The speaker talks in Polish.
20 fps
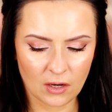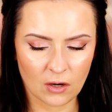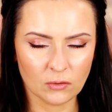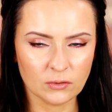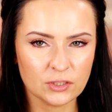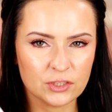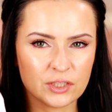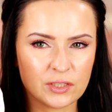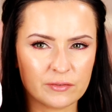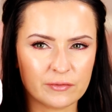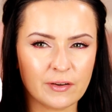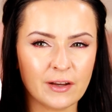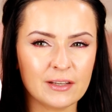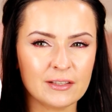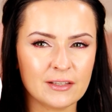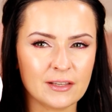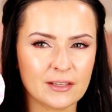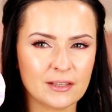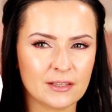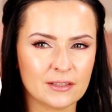One się
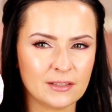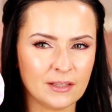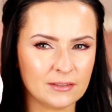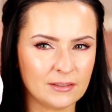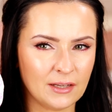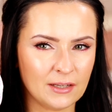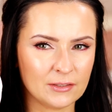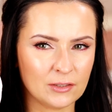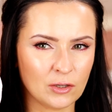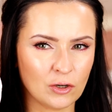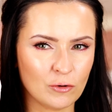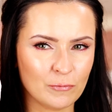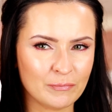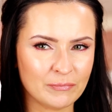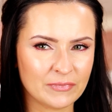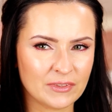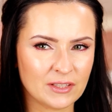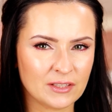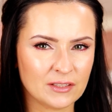fajnie nadają